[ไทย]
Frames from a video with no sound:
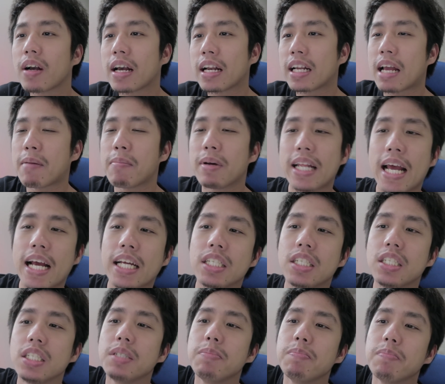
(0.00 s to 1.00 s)
กรรไกรมาแทง
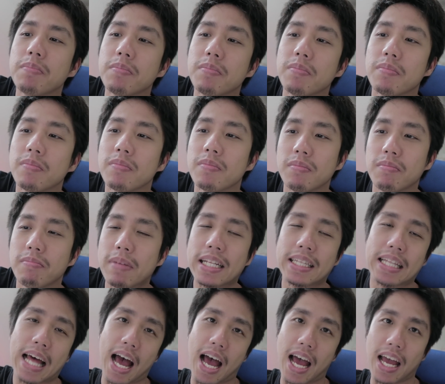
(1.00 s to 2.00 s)
ชึบไม่
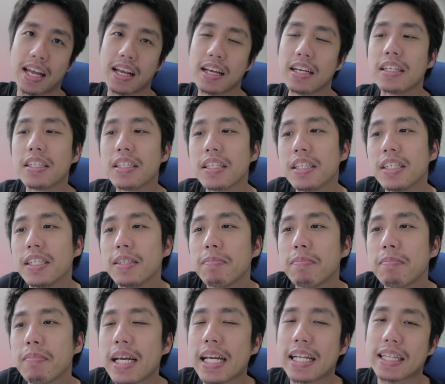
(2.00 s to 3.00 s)
ตา
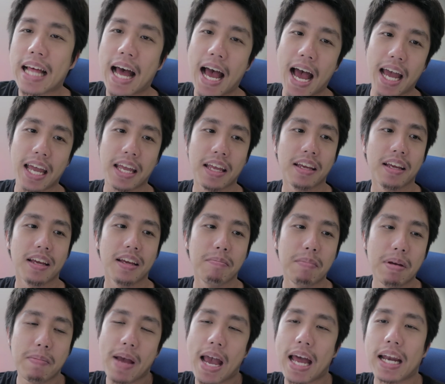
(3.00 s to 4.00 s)
ย
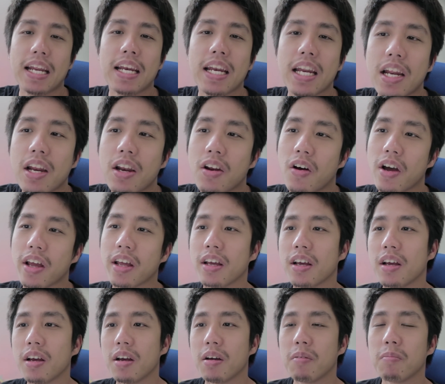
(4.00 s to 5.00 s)
มีแผลนิดหน่อย
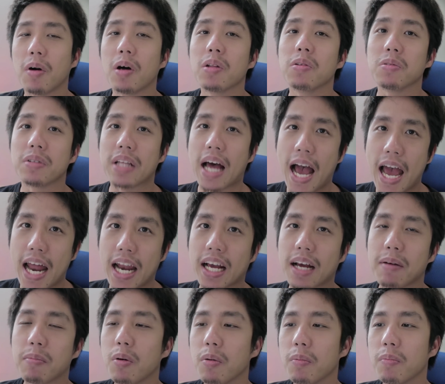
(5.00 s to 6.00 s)
พอสุดท้าย
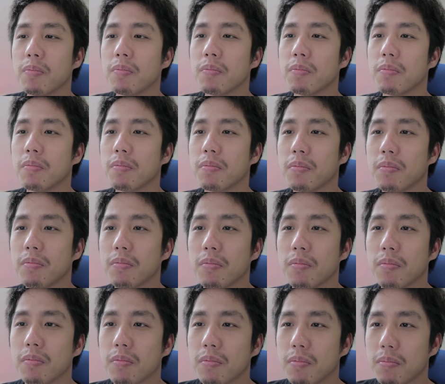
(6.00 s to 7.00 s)
นะครับผม
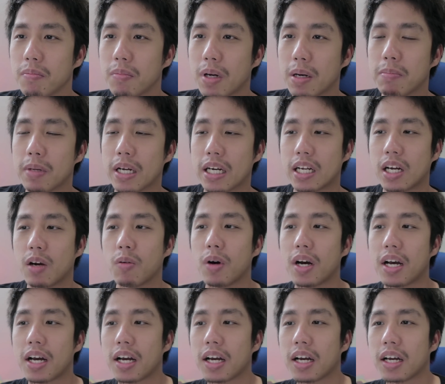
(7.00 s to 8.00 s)
มันเหมือนกับ
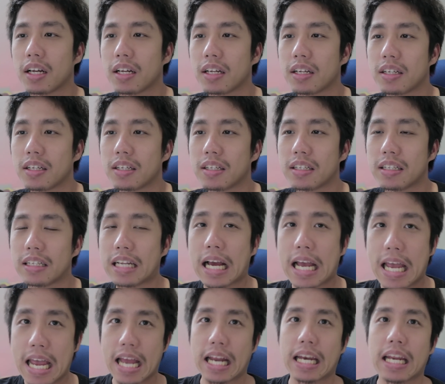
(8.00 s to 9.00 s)
ว่านา
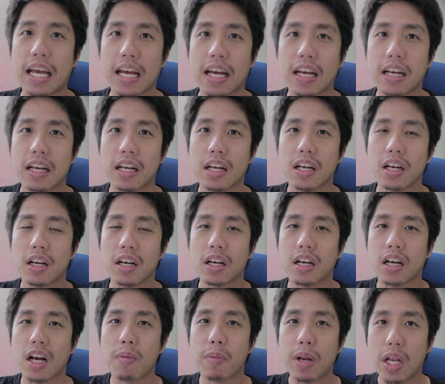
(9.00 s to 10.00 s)
งเอกเนี่ย
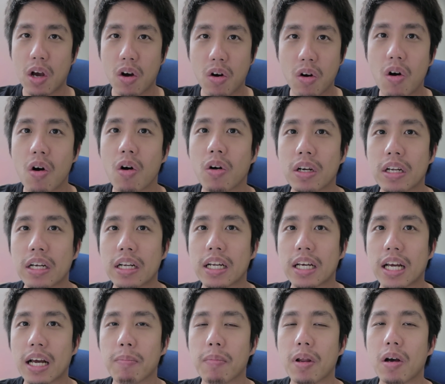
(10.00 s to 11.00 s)
เข้าไปในห้องหนึ่ง
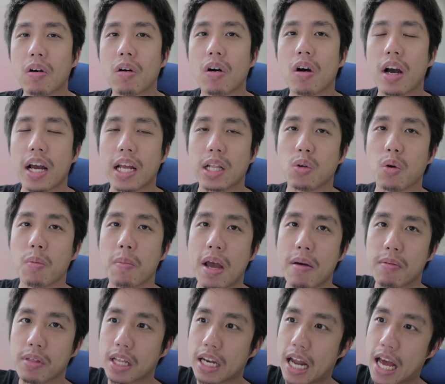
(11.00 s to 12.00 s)
นะครับแล้วก็ไอตัวแม่
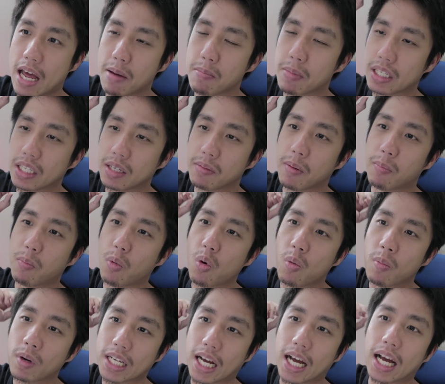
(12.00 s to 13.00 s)
ปริศนาเหมือนจะแบบ
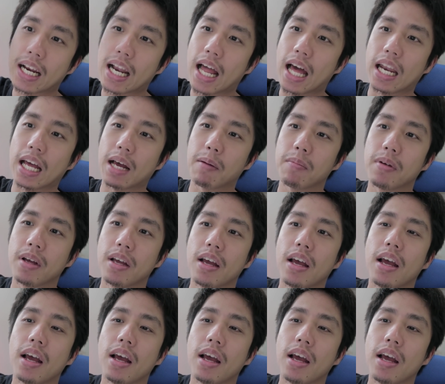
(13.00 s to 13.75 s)
พุ่งมาจากข้างหลังนะครับ